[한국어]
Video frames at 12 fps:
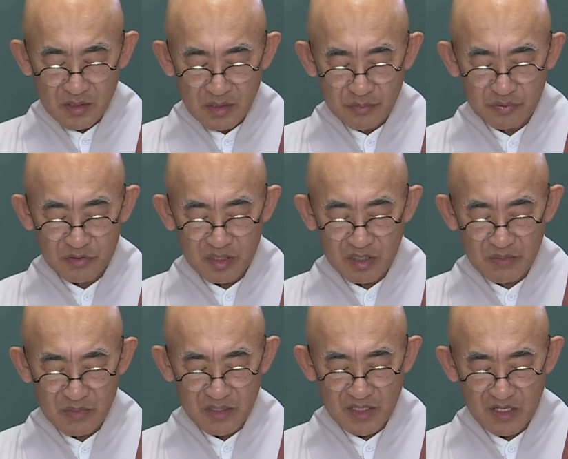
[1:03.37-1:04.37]
그
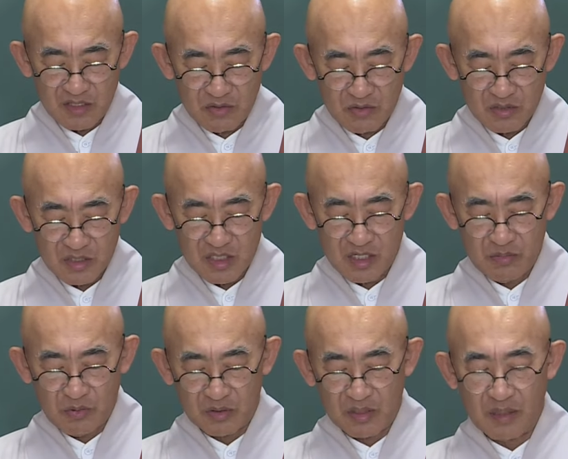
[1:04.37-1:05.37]
부처님의 사료로
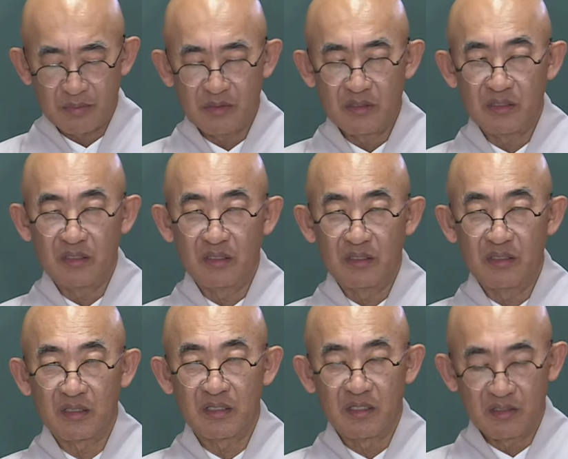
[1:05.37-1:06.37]
칠보탑을
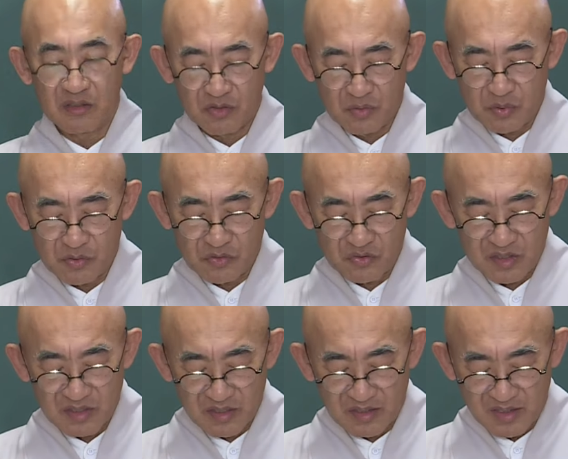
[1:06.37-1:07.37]
일으키는 것도 볼 수
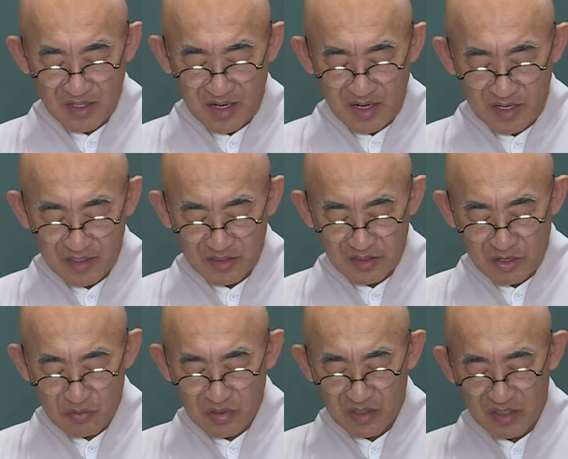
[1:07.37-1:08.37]
있었다 하는
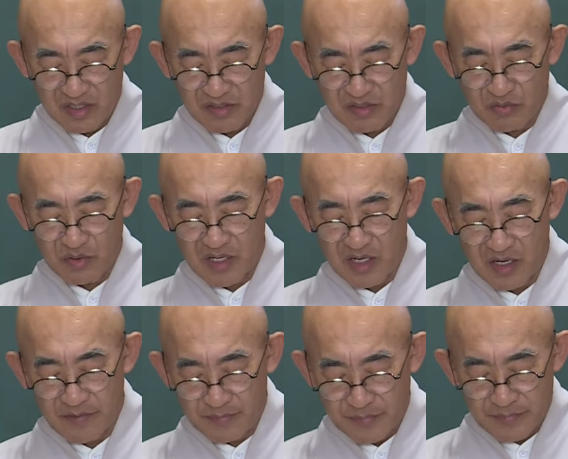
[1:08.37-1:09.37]
내용에 대해서 우리가